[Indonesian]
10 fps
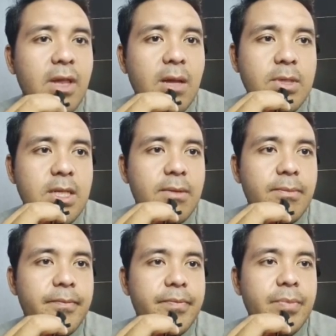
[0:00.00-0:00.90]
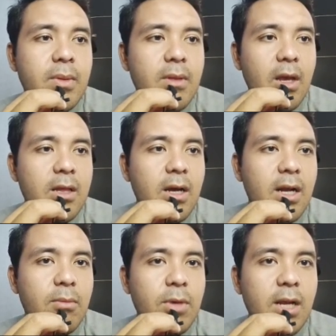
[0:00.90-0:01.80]
fit apa sih kita kita
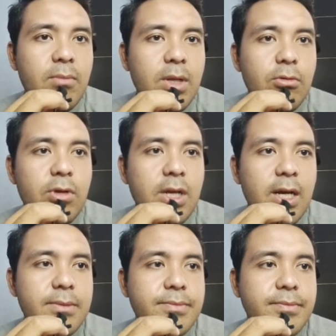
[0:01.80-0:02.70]
klaim klaimin dulu ya